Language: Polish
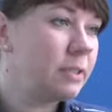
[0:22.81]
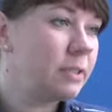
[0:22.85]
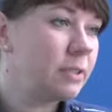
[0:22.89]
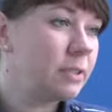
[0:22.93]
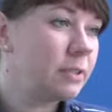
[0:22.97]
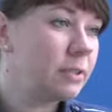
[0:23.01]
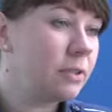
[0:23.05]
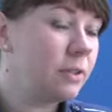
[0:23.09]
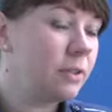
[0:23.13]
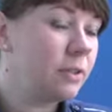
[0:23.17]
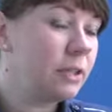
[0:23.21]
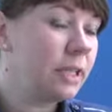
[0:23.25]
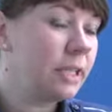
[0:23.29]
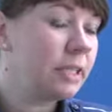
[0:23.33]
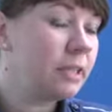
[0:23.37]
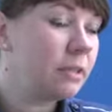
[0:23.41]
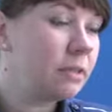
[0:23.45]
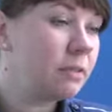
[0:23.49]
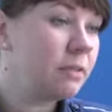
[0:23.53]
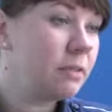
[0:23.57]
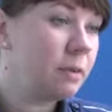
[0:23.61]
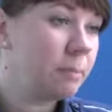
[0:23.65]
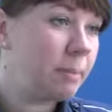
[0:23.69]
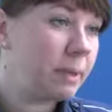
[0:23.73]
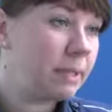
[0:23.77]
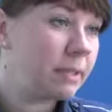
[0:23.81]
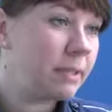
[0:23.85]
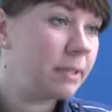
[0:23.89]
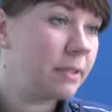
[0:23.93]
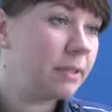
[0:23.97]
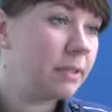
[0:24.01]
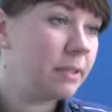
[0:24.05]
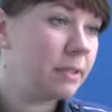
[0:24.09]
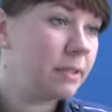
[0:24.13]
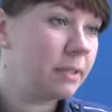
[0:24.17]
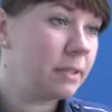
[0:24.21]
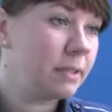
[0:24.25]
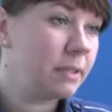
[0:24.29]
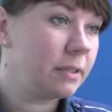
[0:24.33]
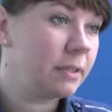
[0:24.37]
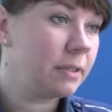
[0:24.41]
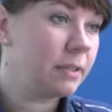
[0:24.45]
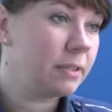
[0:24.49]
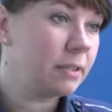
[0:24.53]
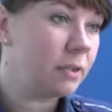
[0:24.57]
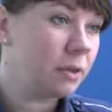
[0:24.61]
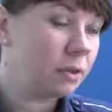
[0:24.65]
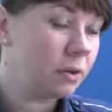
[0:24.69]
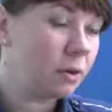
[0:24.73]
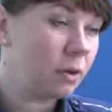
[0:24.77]
tylko jeden wypadek e,
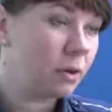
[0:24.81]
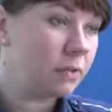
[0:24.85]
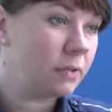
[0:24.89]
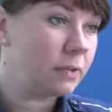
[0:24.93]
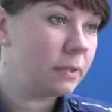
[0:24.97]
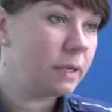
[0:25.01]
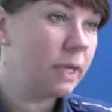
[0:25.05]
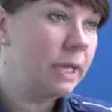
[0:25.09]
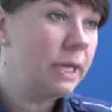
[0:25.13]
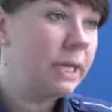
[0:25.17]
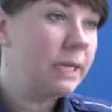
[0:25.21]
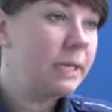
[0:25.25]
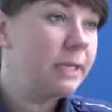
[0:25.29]
drogowy.